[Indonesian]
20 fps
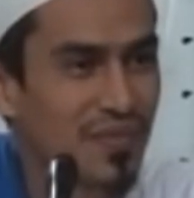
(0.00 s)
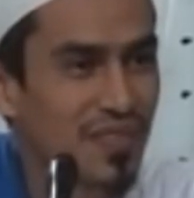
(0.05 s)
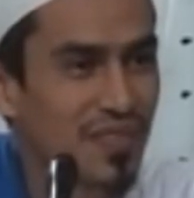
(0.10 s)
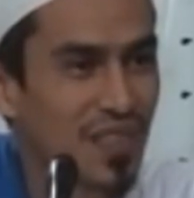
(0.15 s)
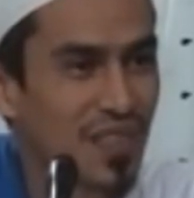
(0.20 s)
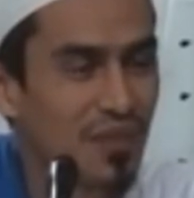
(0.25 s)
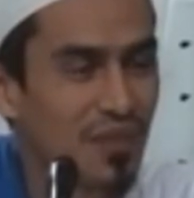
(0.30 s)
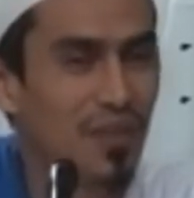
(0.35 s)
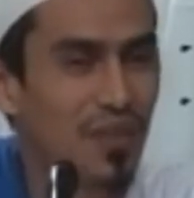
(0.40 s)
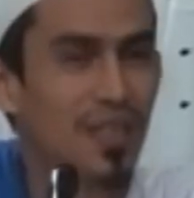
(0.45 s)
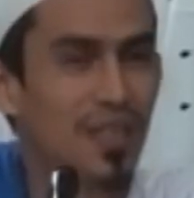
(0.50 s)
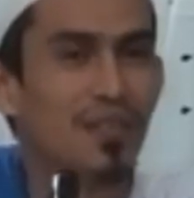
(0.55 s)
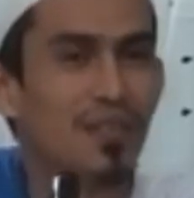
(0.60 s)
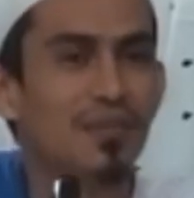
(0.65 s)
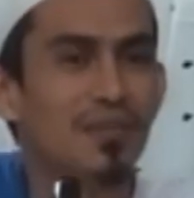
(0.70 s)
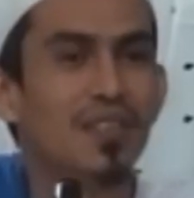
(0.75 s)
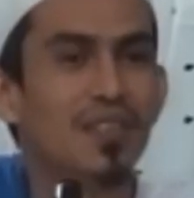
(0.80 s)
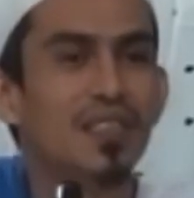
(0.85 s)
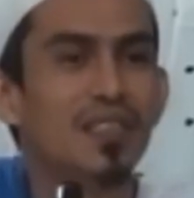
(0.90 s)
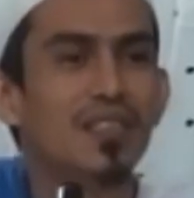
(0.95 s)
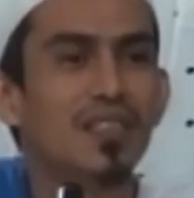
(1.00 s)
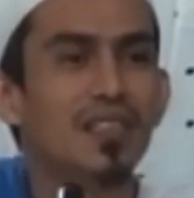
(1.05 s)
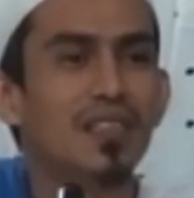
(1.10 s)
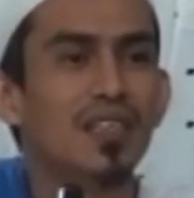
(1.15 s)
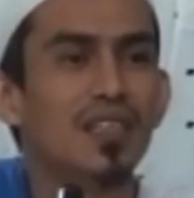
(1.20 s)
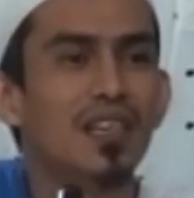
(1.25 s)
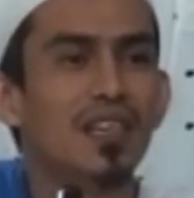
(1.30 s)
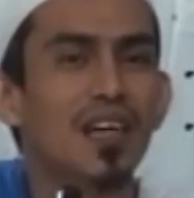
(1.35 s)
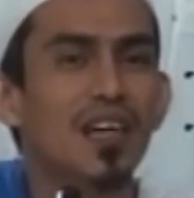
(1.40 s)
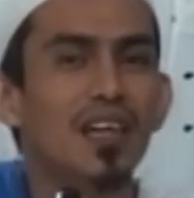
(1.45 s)
sama
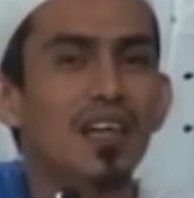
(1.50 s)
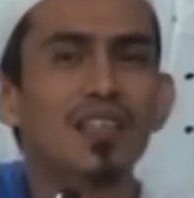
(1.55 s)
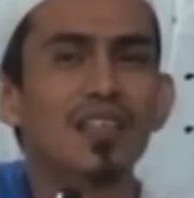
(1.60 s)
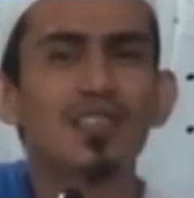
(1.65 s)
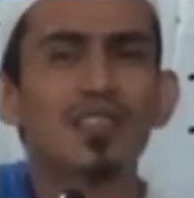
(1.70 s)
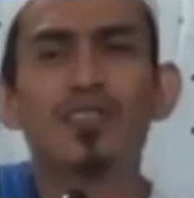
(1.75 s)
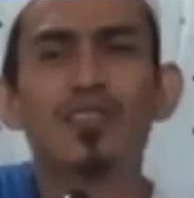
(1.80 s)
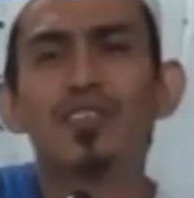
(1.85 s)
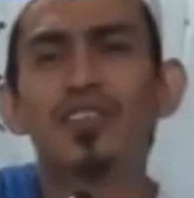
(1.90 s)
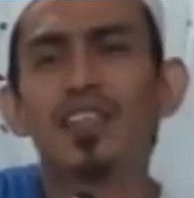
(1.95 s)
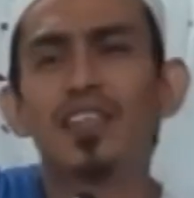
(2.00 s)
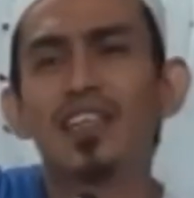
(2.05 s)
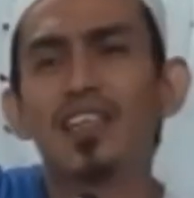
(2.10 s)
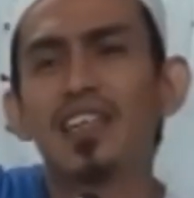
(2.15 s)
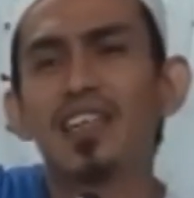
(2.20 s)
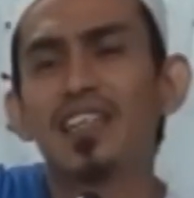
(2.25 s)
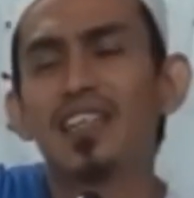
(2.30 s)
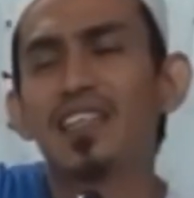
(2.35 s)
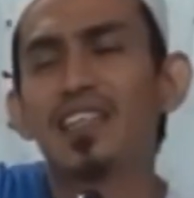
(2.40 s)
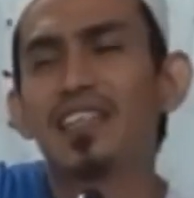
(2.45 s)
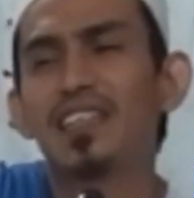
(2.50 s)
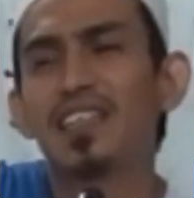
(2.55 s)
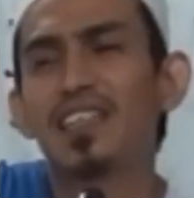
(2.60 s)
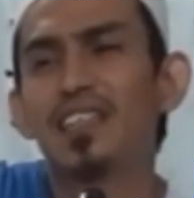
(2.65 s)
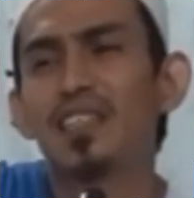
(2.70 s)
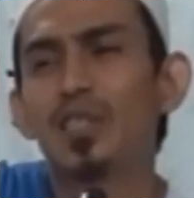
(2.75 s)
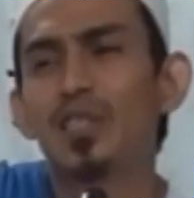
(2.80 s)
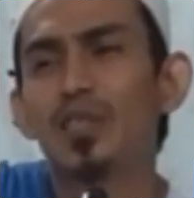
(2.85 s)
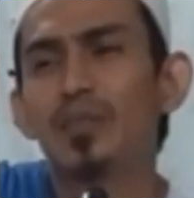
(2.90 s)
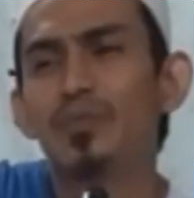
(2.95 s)
akhirnya orang kaya
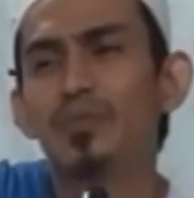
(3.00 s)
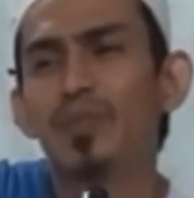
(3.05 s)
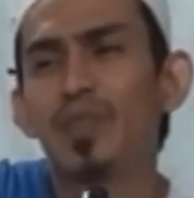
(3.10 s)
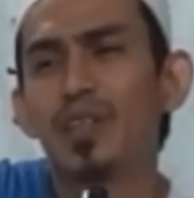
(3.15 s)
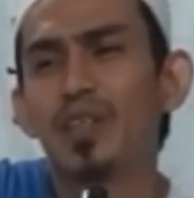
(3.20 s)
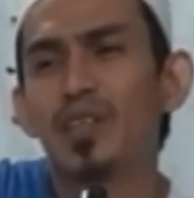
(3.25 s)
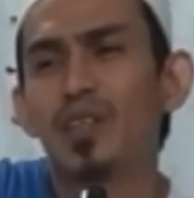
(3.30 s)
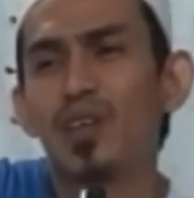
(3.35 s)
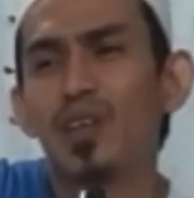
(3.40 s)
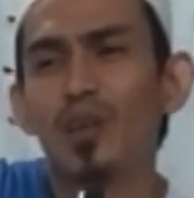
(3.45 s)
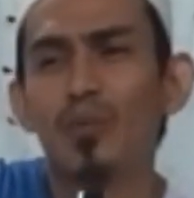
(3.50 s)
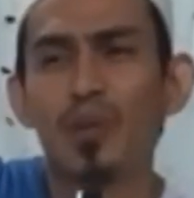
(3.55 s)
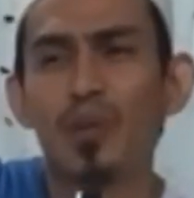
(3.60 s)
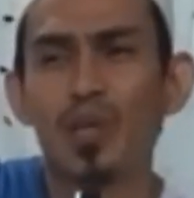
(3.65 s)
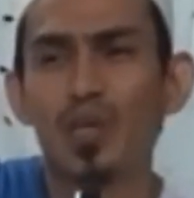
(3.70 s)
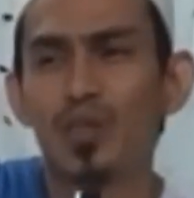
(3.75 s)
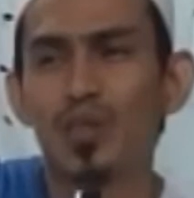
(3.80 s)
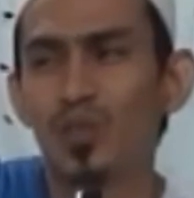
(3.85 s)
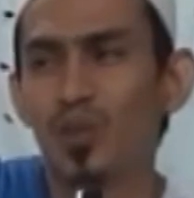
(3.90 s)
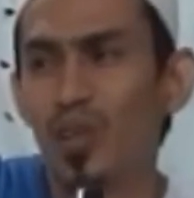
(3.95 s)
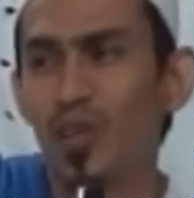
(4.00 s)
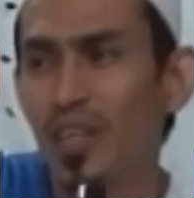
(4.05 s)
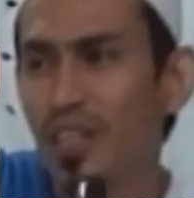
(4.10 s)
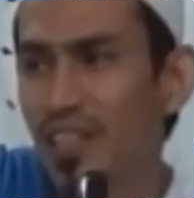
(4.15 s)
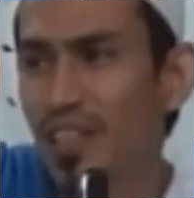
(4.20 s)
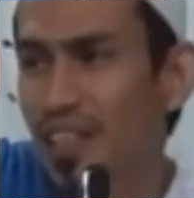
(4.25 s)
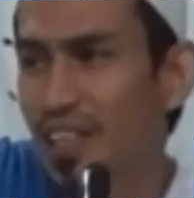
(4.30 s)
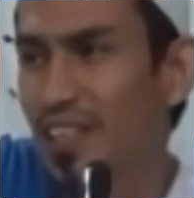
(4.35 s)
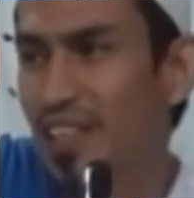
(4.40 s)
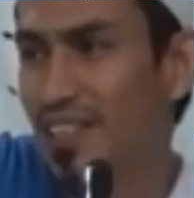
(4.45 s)
tadi pengen ah pengen sholat
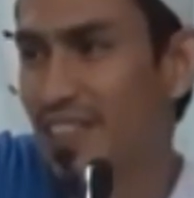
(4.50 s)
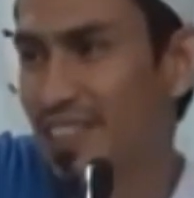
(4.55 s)
ah